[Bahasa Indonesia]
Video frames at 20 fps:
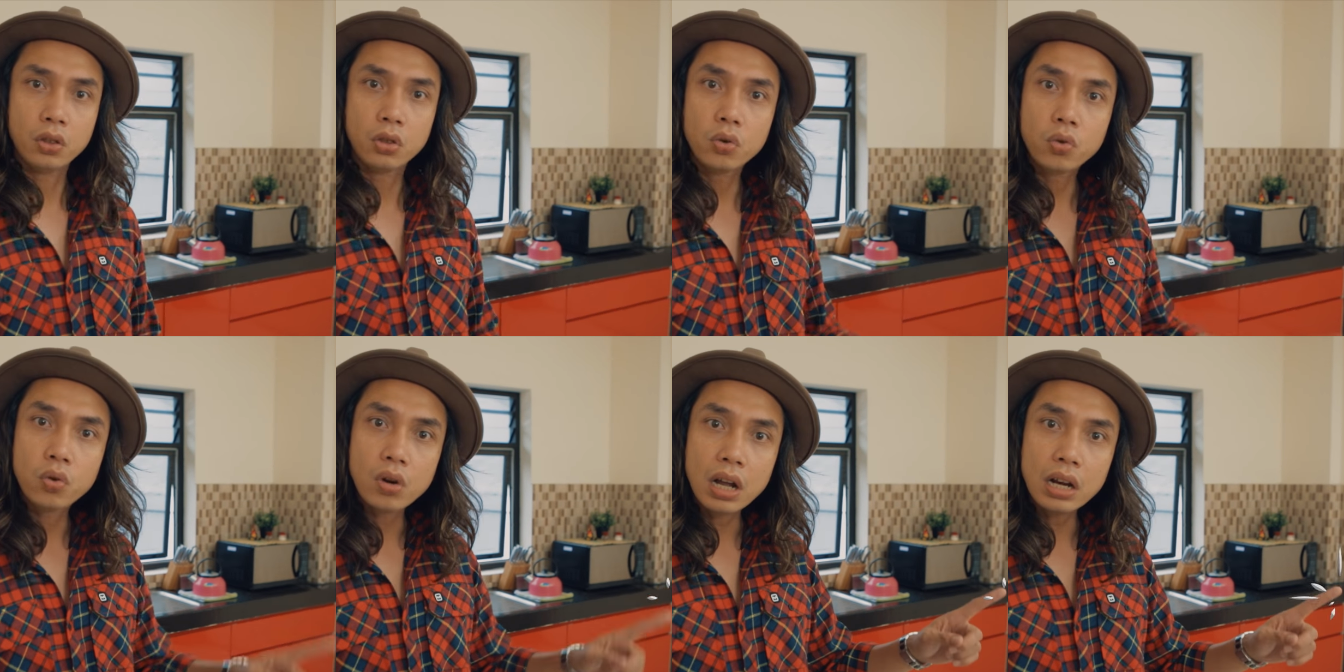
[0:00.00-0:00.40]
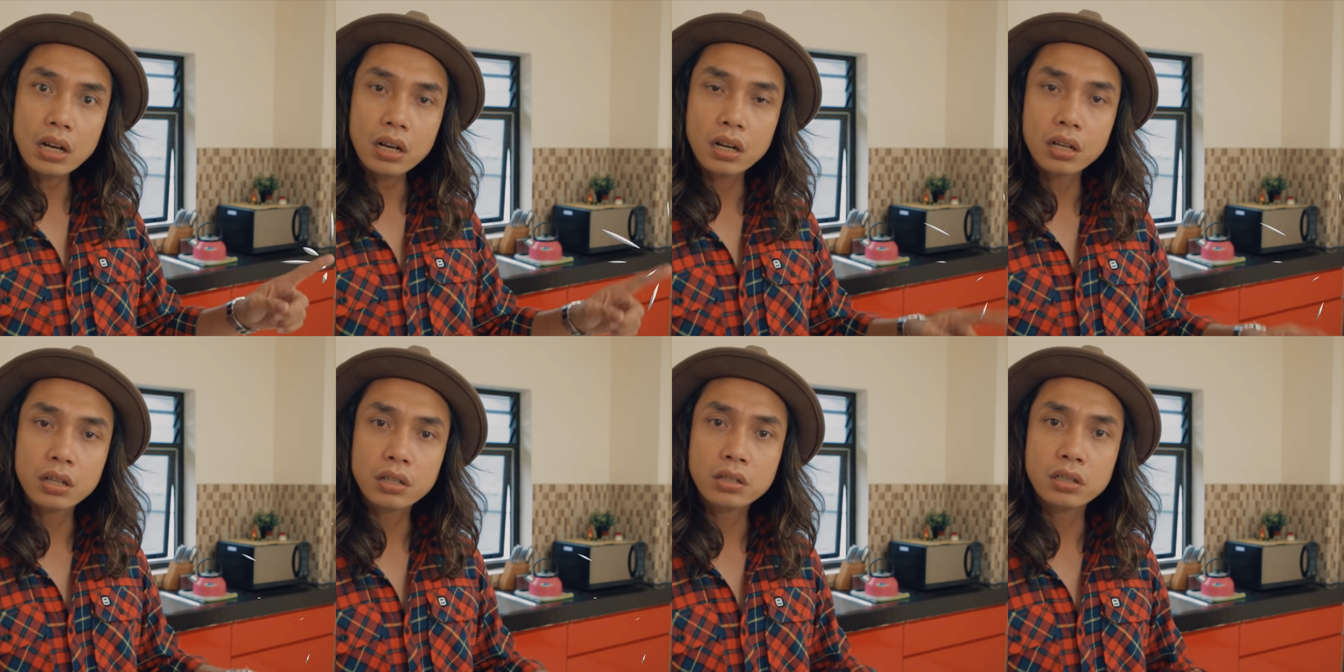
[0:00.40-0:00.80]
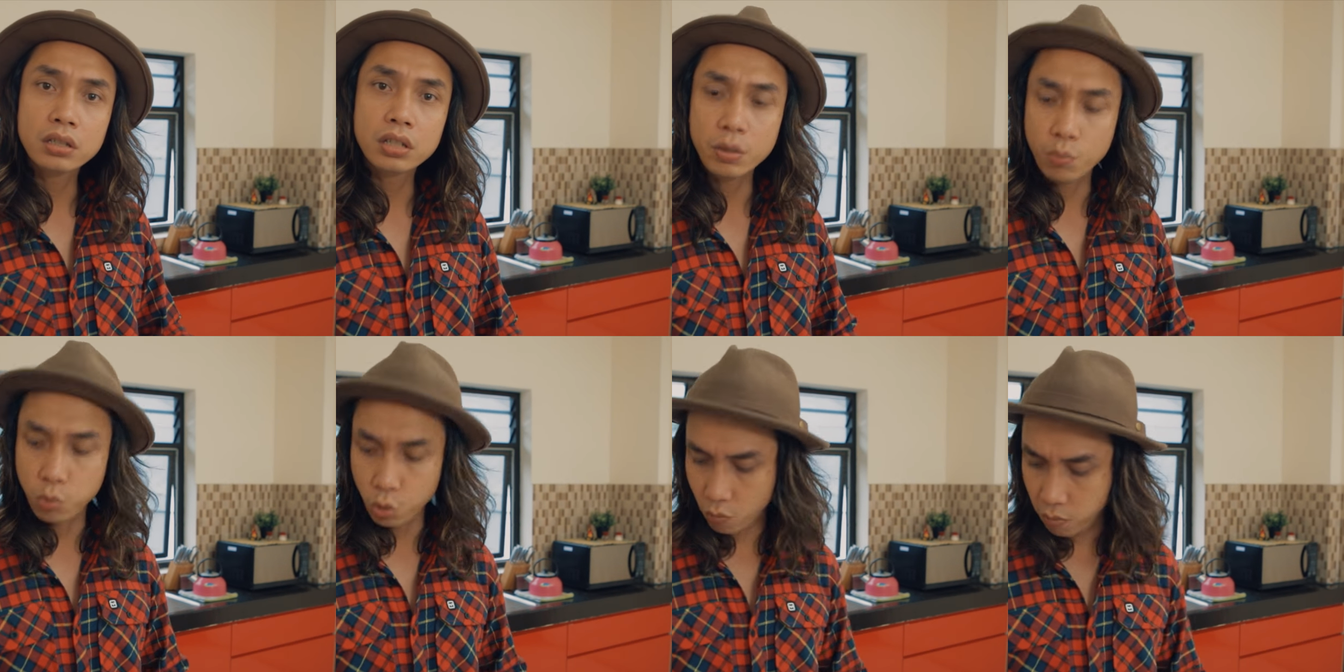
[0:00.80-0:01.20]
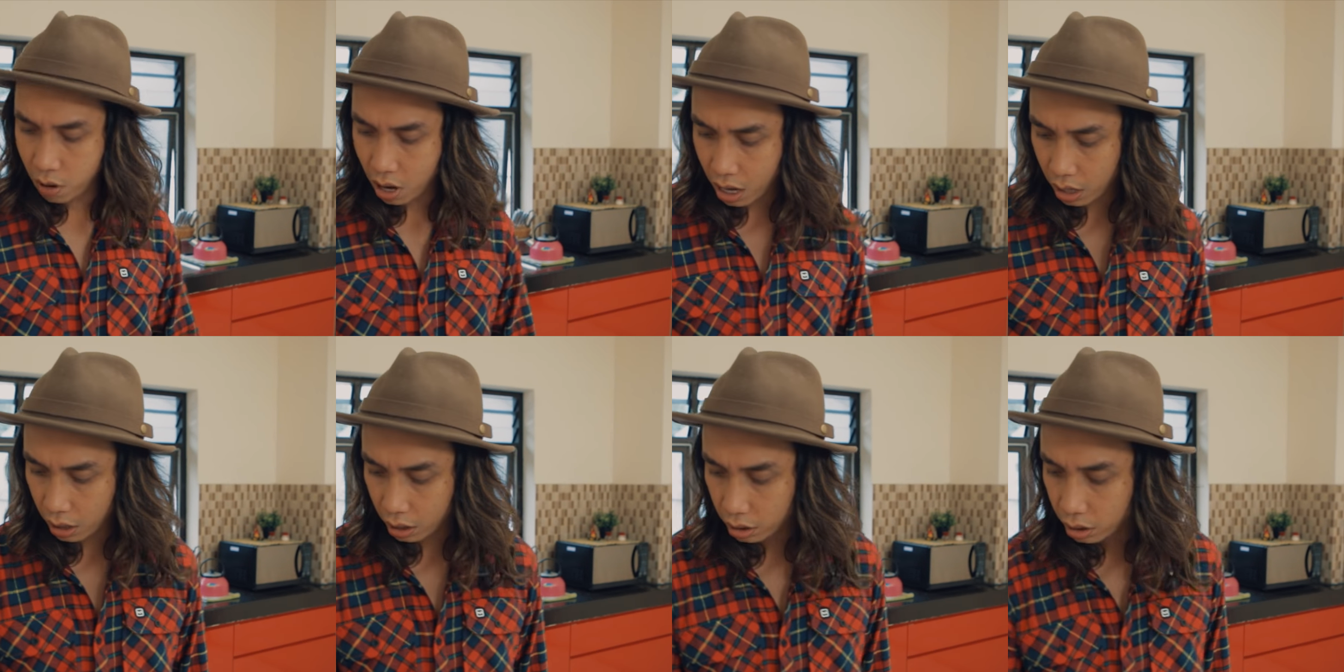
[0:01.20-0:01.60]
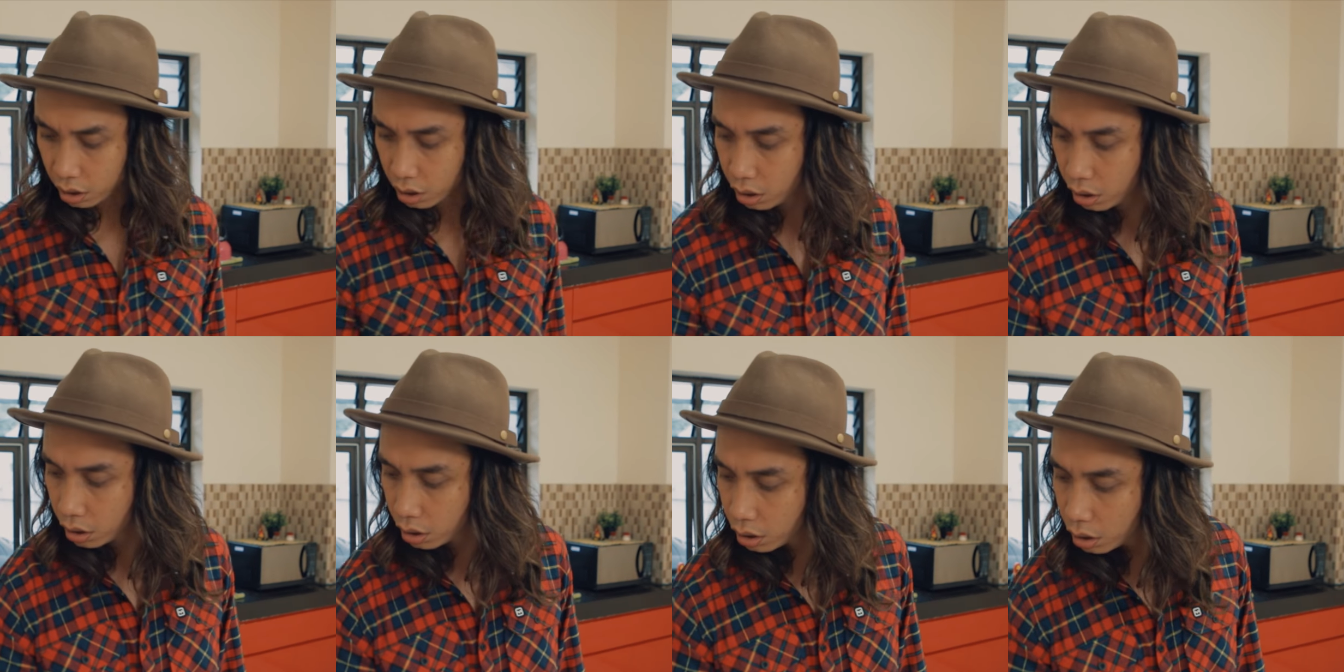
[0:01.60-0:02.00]
Tuh kan, sibuk banget.
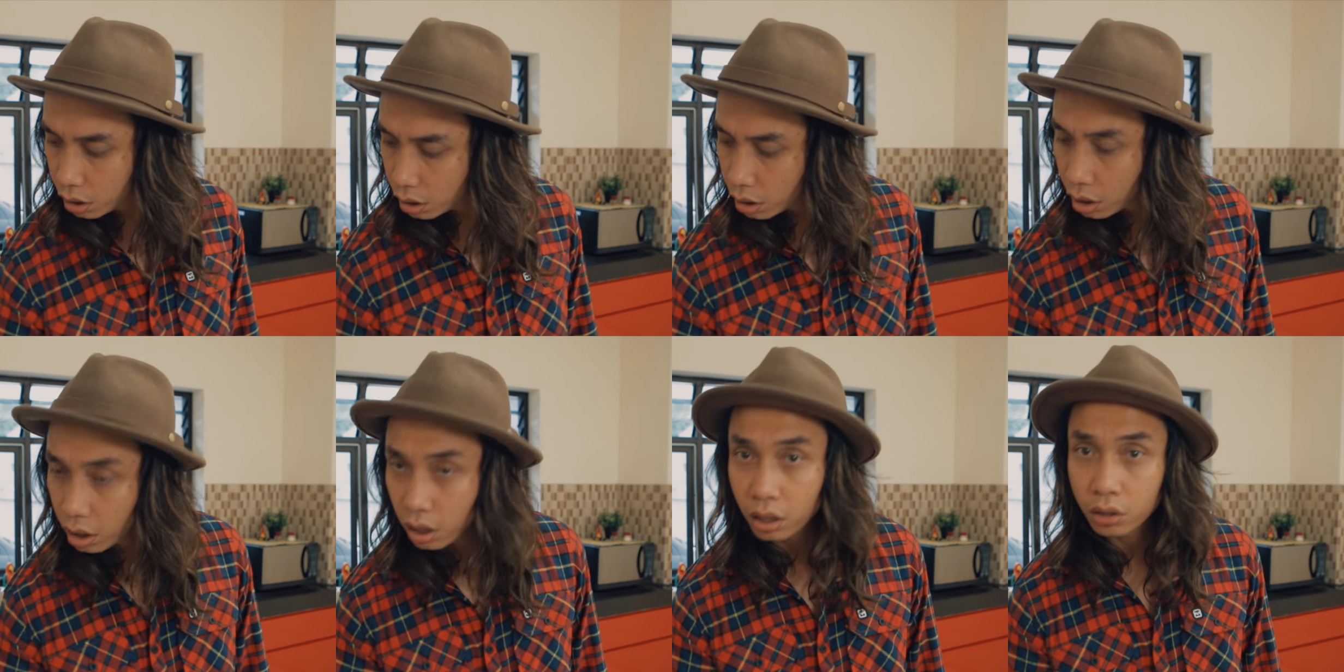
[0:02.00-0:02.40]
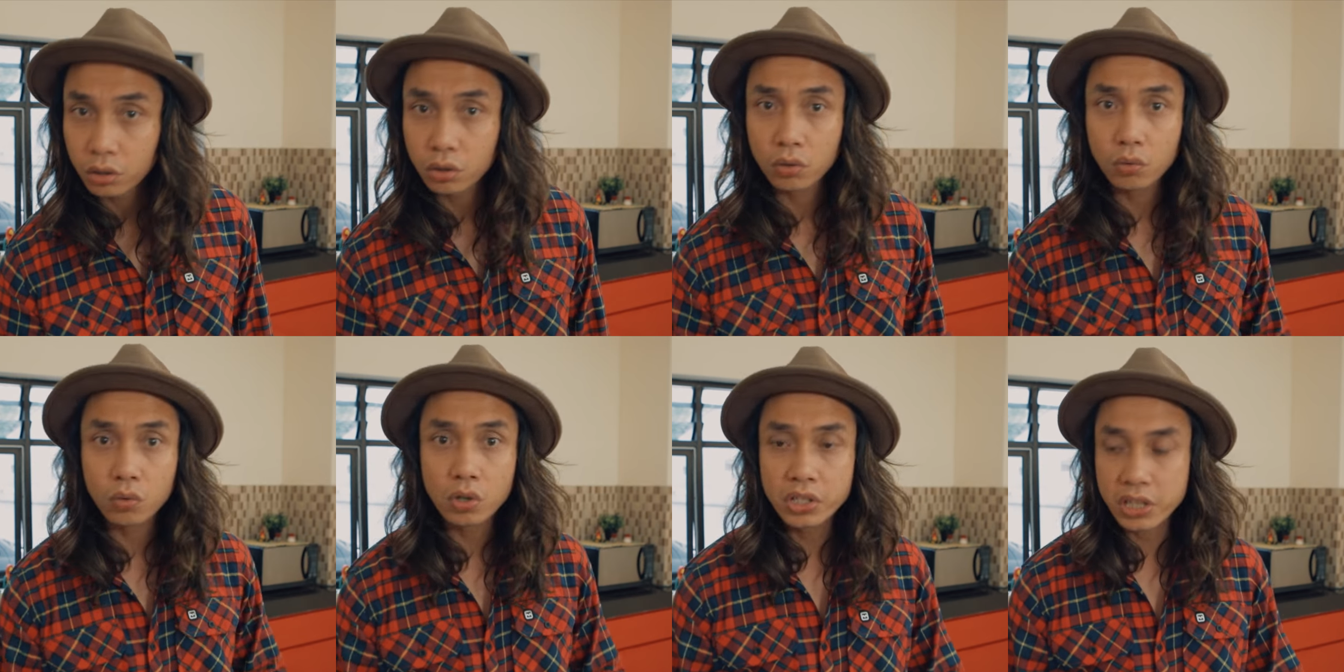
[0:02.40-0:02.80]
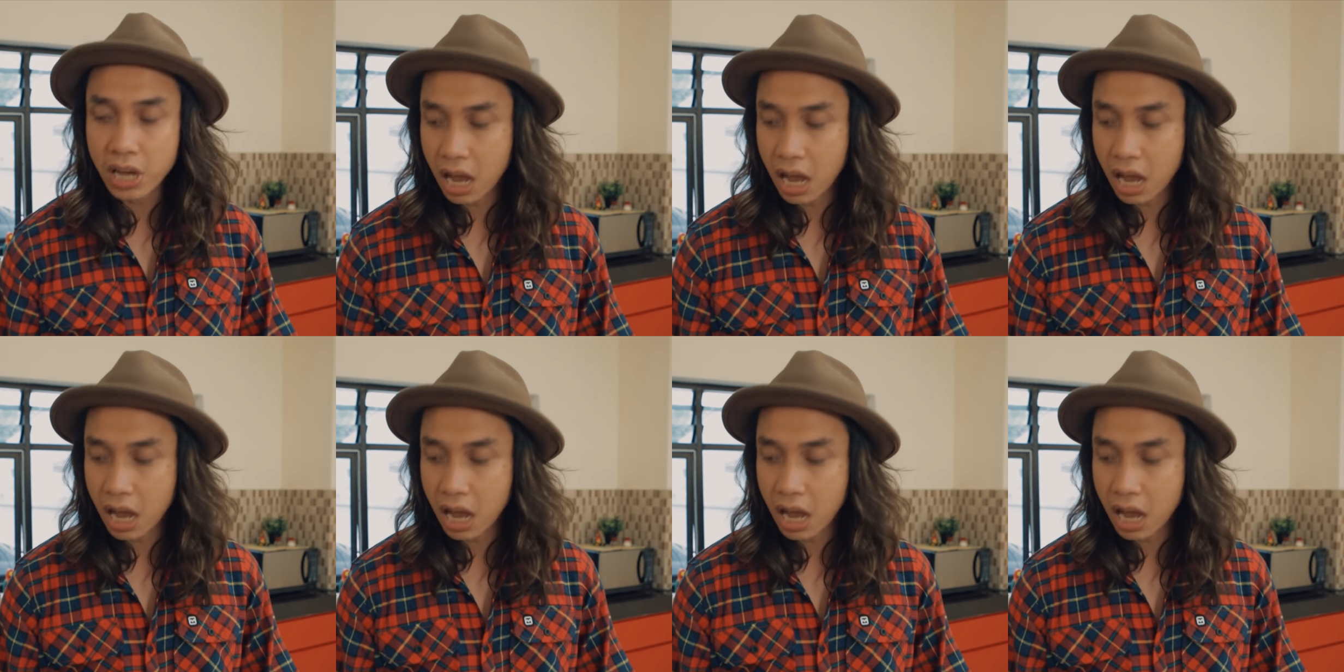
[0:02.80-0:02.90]
Udah